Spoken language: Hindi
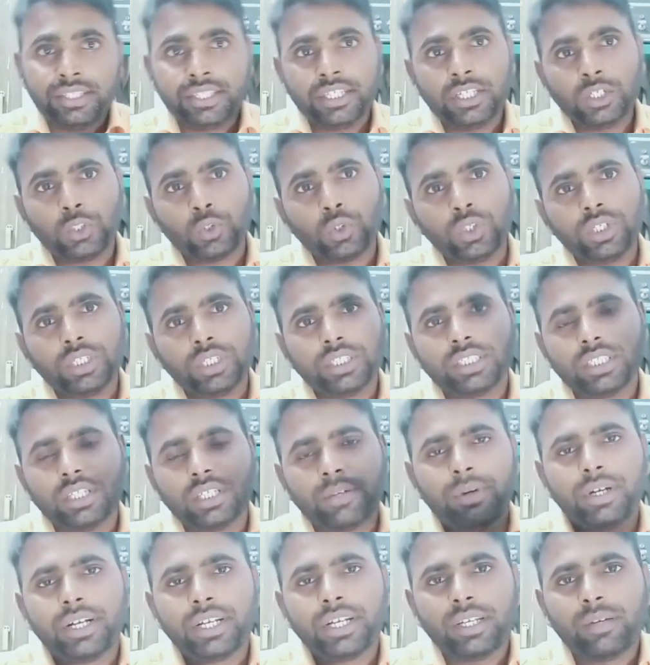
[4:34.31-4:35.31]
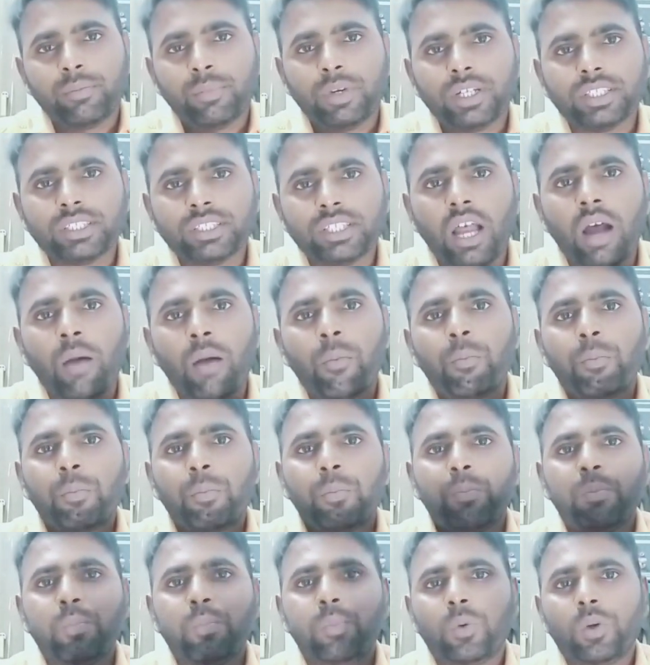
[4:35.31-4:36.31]
ये ट्वेंटी सेवन डे बस
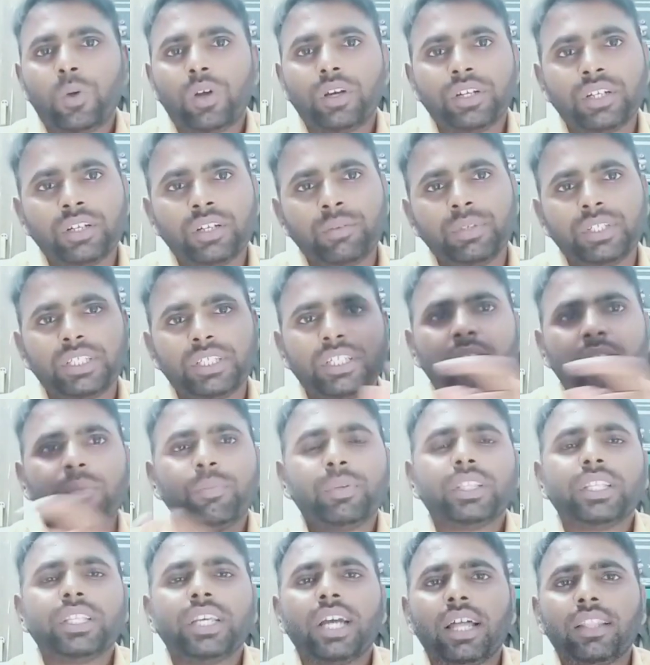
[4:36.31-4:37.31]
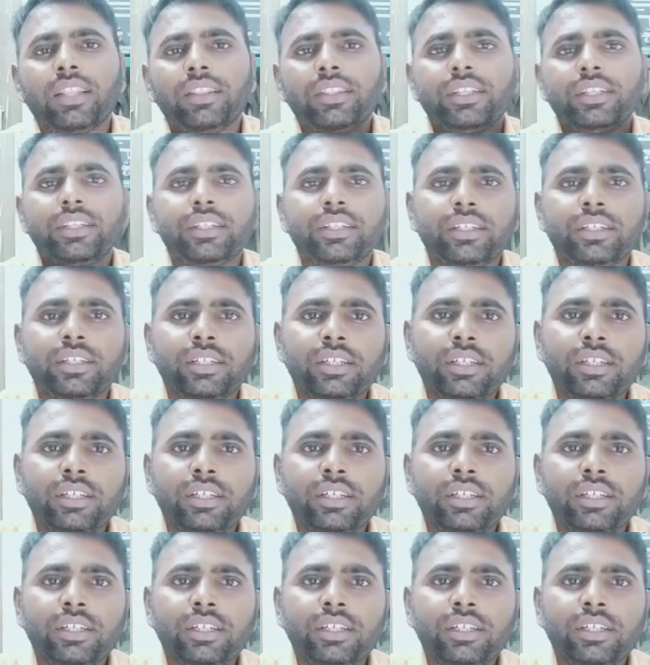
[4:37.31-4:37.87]
आप रिविजन पर ध्यान दें